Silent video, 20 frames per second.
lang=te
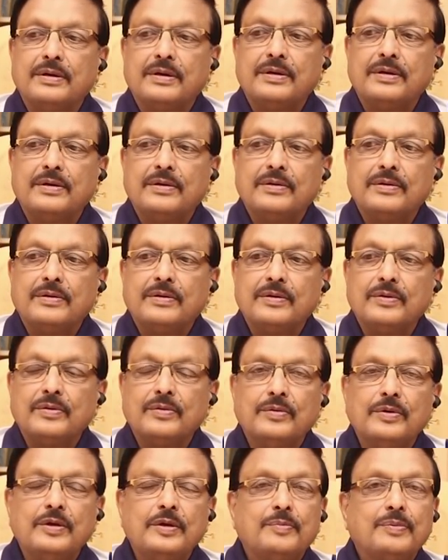రెండో
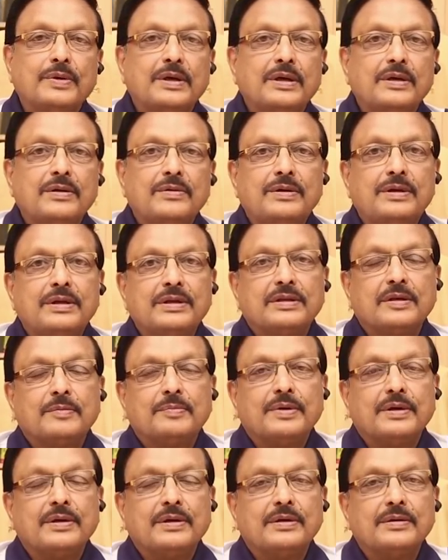కొడుకు ఉల్లిపాయలు ఉంటే
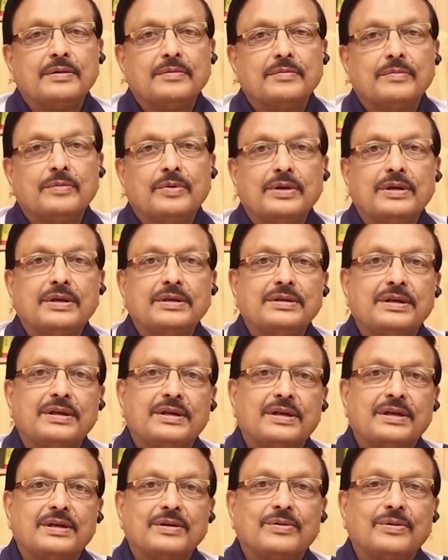తప్ప భోజనం
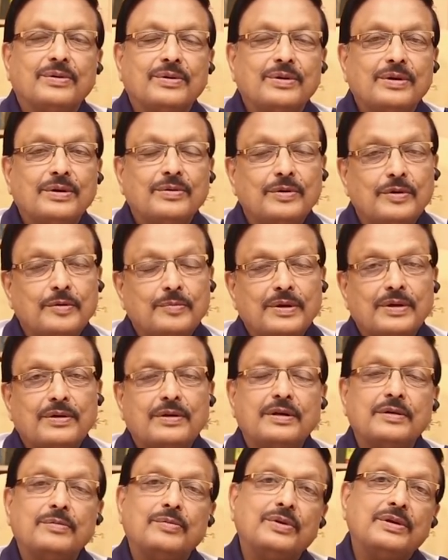చేయడంట కూరలో
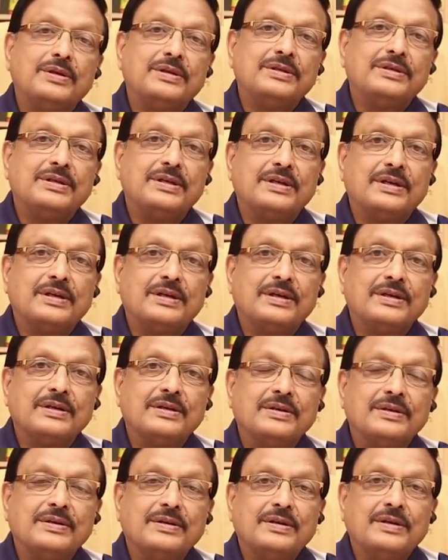ఉల్లిపాయలు ఉంటే భోజనం చేయడంట
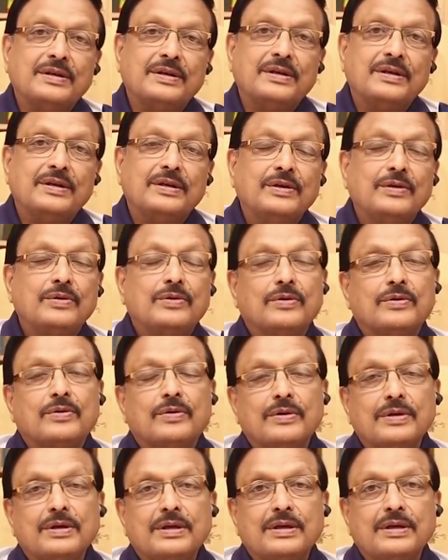ఇంకో
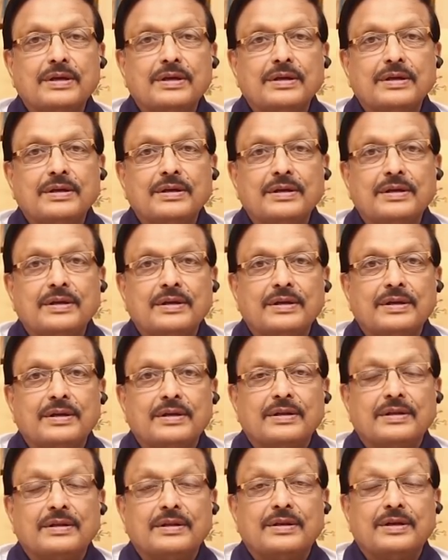కొడుక్కి
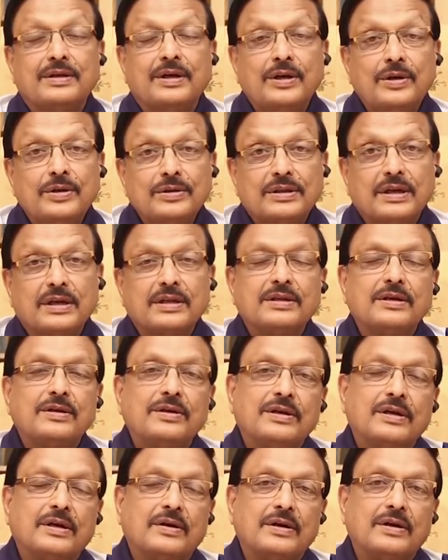రెండు
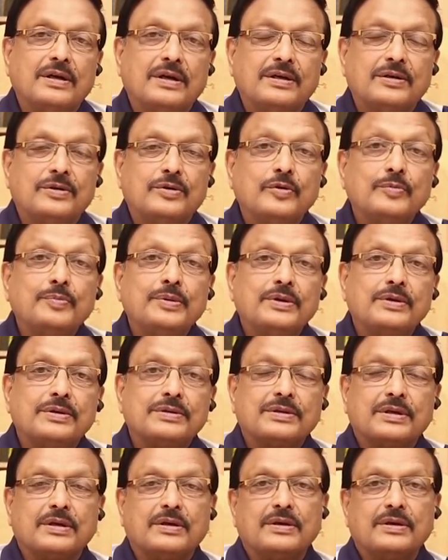తలదిళ్ళు కావాలంట టూ
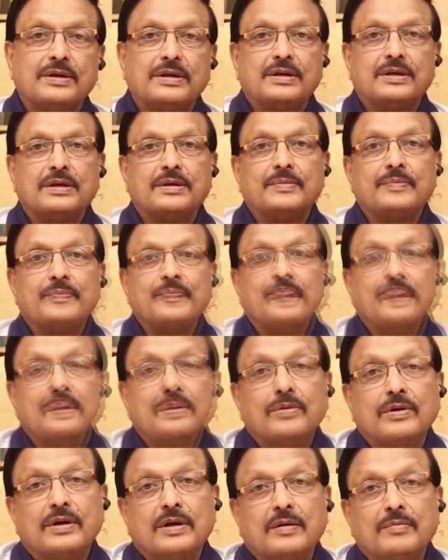పిల్లోస్ కావాలంట
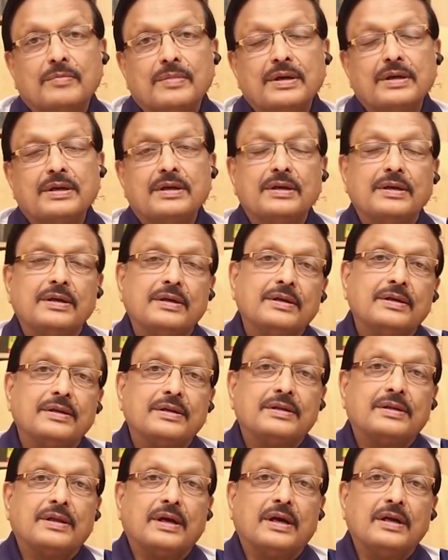ఇంకొక అమ్మాయికి
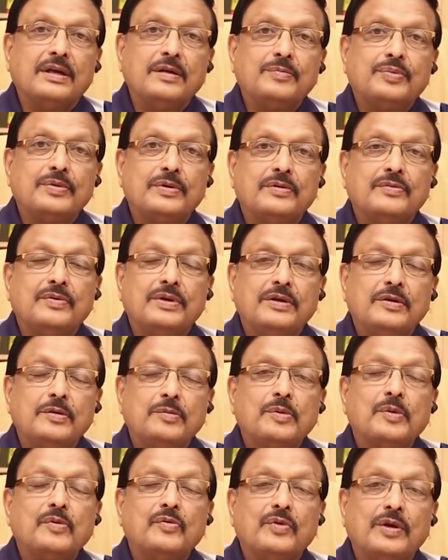తాలింపులో వెల్లు
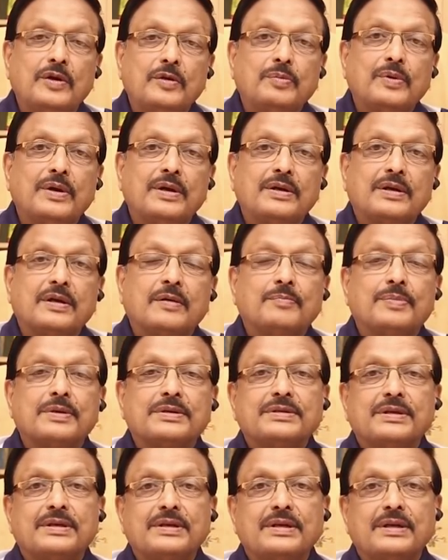వెల్లిపాయలు
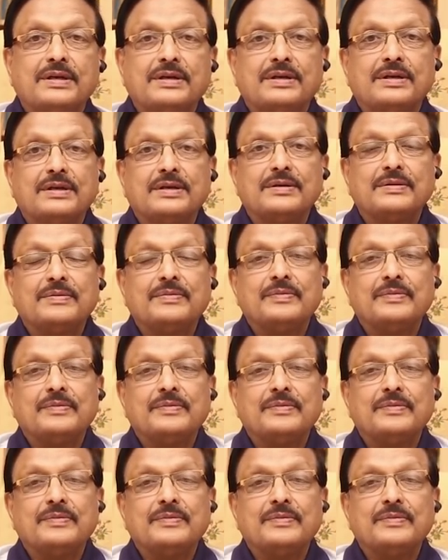కంపల్సరీ అంట